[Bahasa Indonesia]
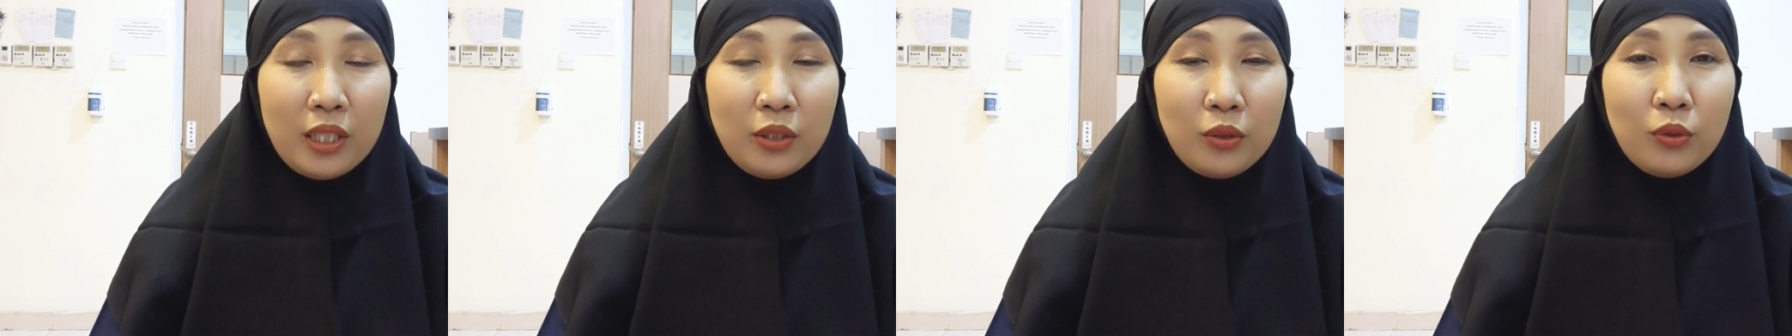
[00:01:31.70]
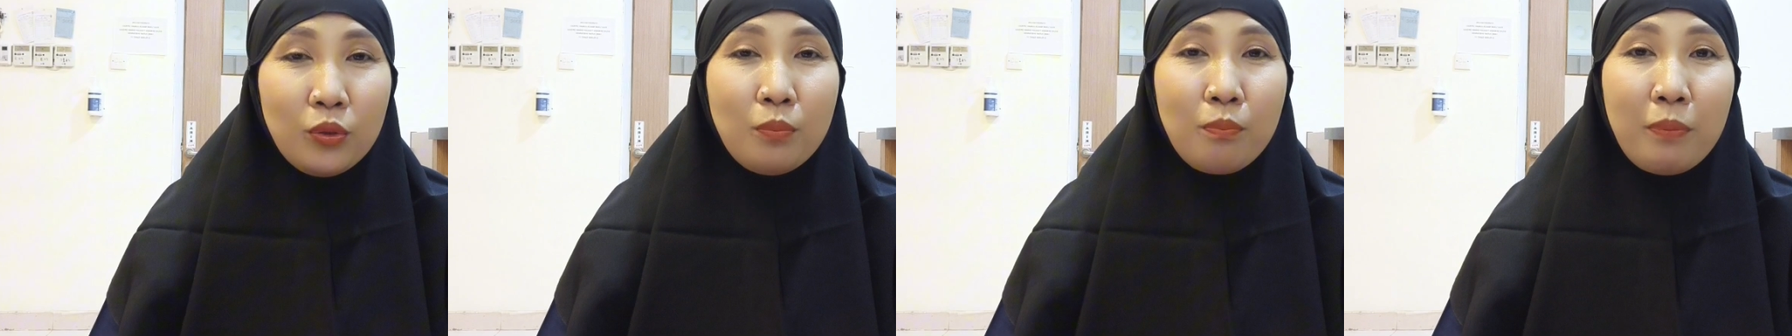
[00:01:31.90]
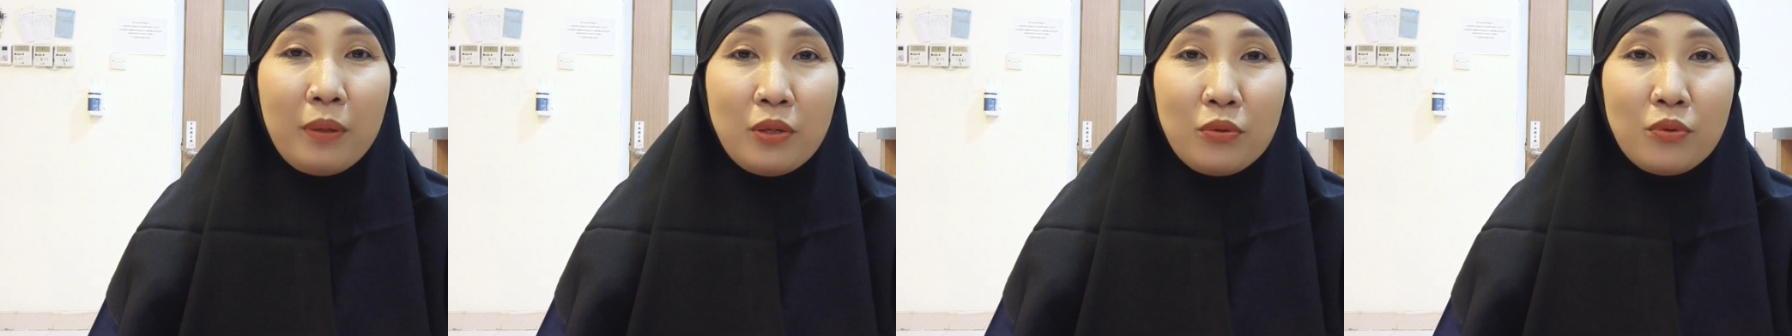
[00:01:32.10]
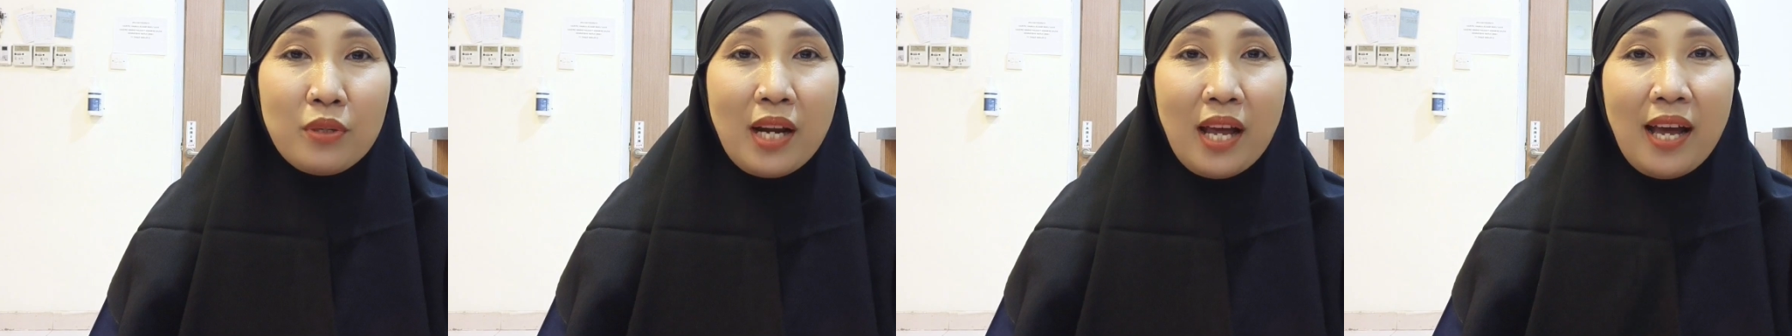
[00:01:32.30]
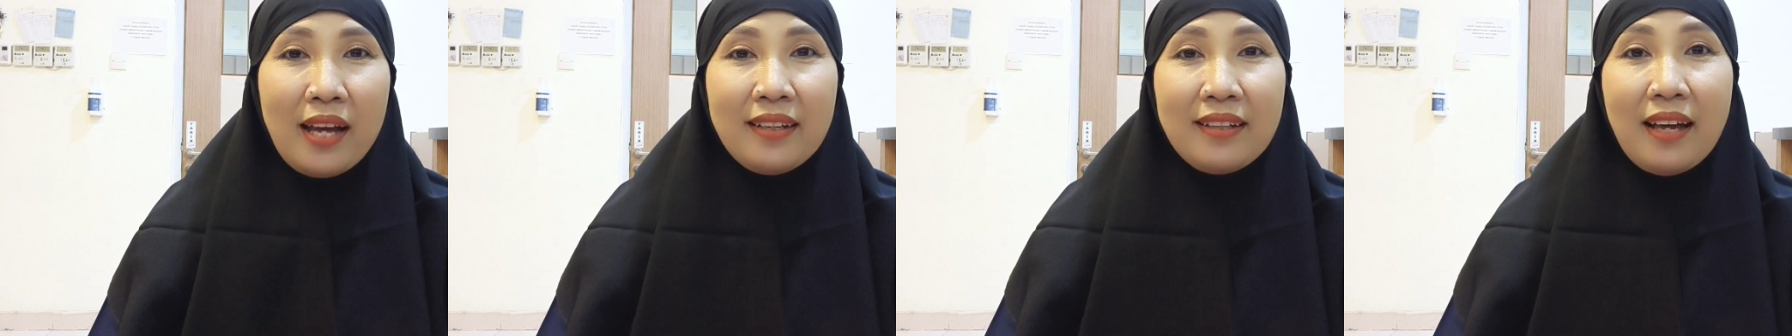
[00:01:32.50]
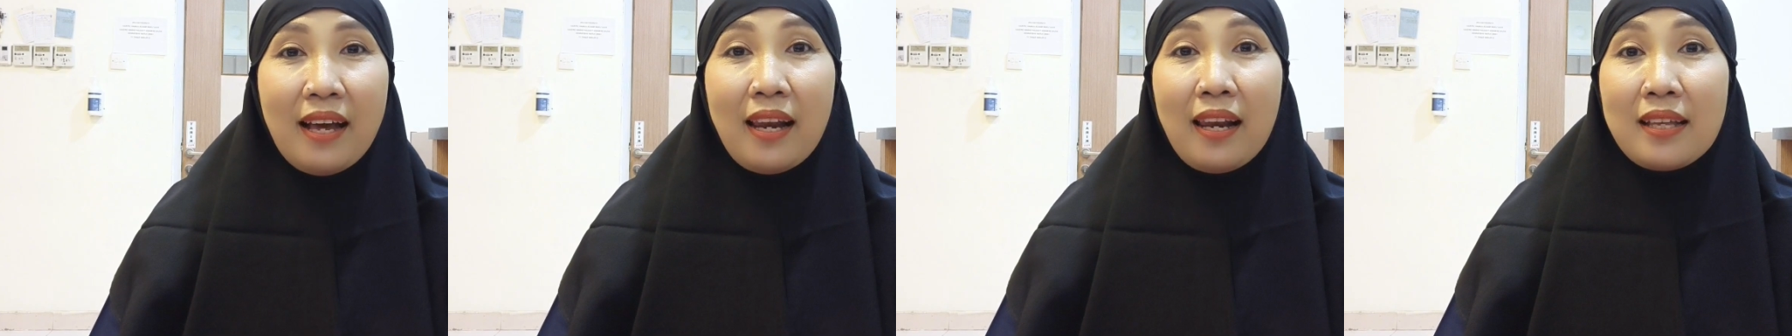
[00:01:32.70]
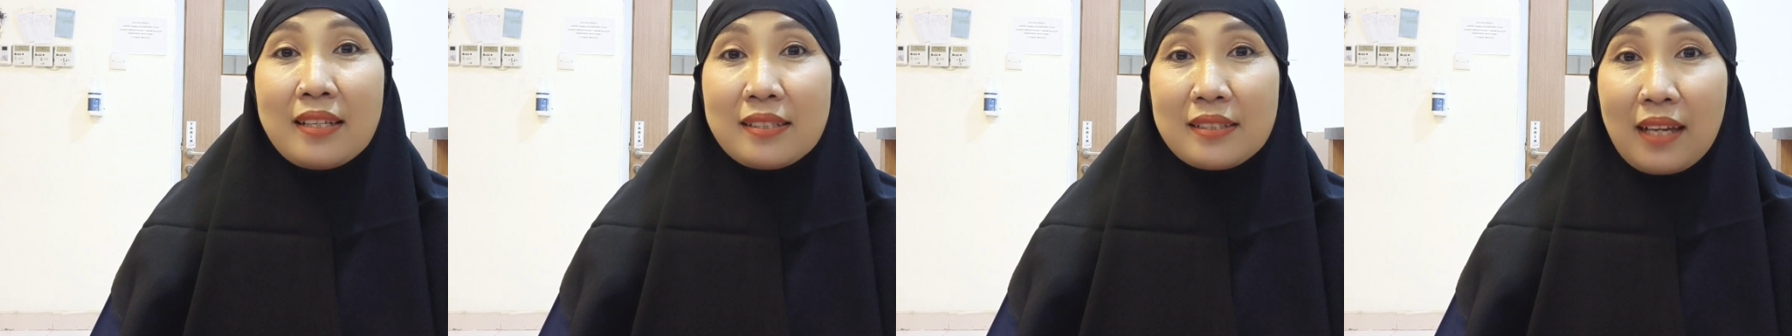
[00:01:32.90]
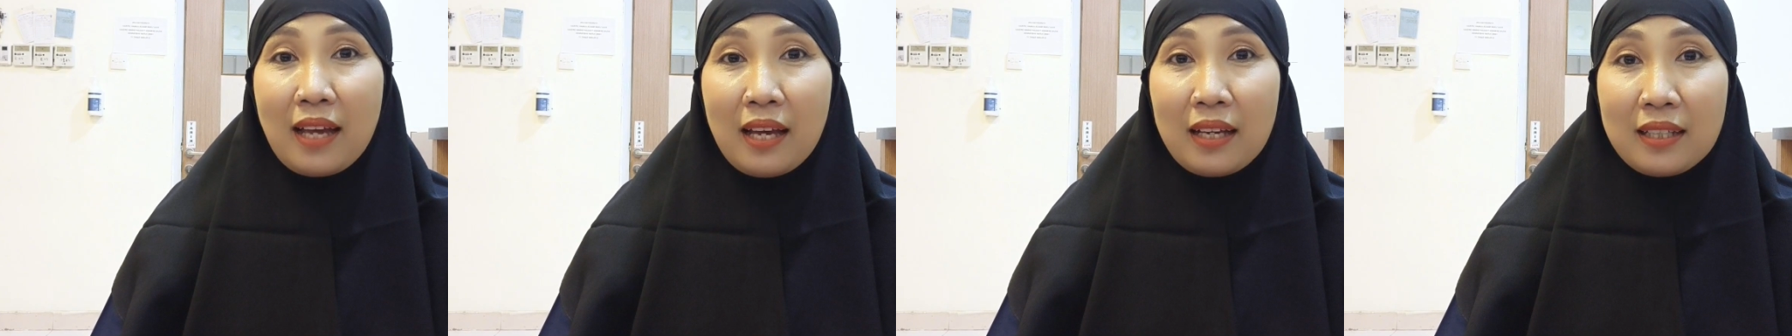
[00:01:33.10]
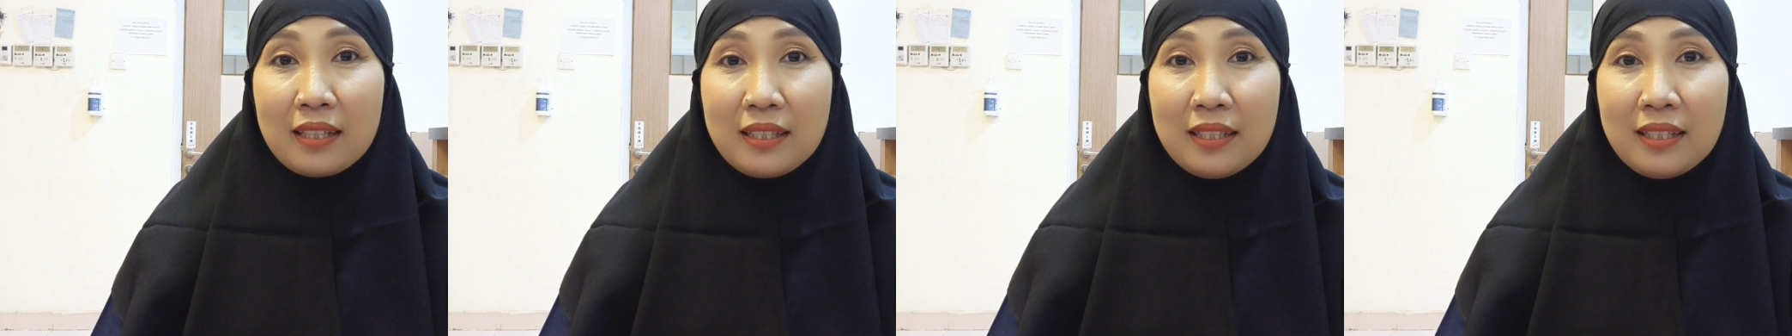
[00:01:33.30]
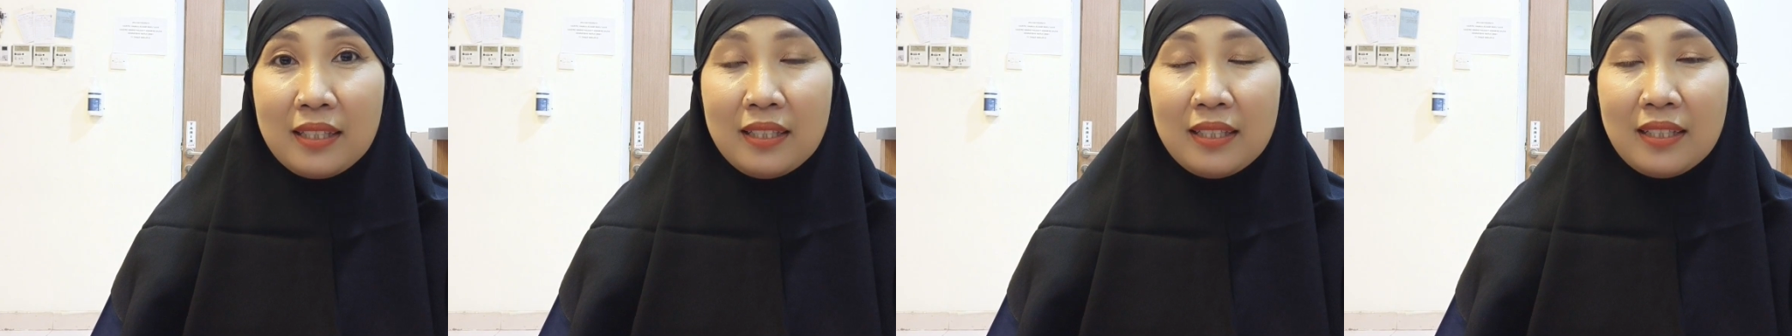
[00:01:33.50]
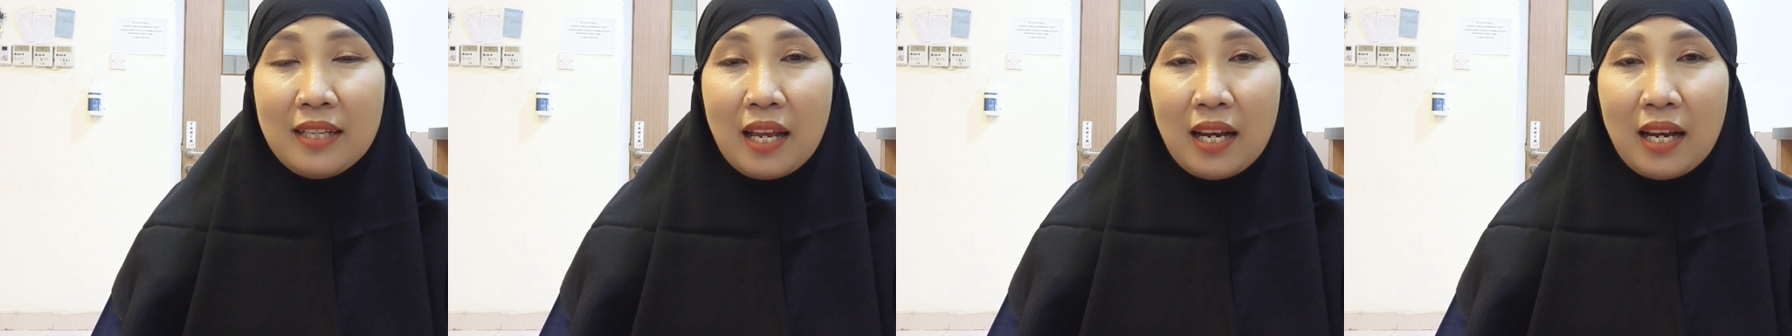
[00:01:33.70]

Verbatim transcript: itu, penggunaan alas kaki